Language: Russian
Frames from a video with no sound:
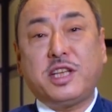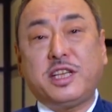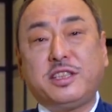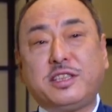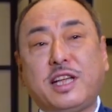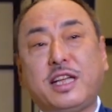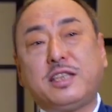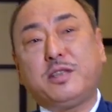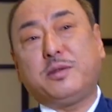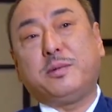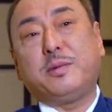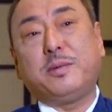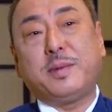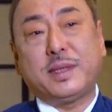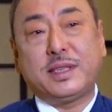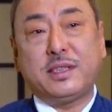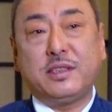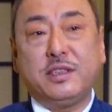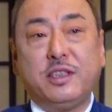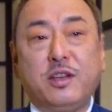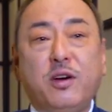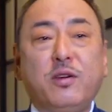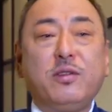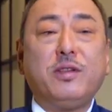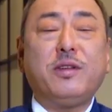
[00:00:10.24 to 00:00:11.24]
и полезную рыбу на
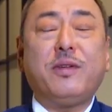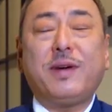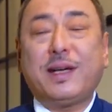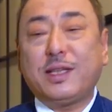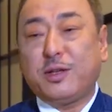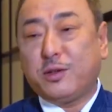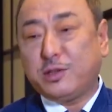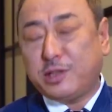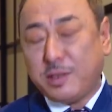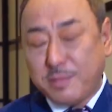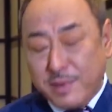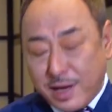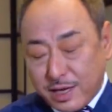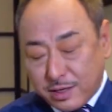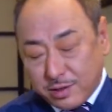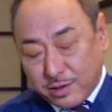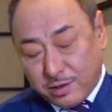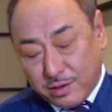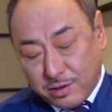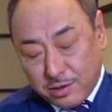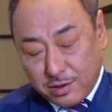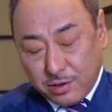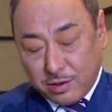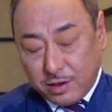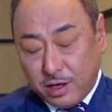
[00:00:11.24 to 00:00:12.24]
пару Сузуки
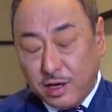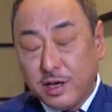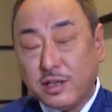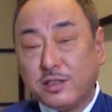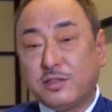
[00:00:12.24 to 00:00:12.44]
Сакамуси.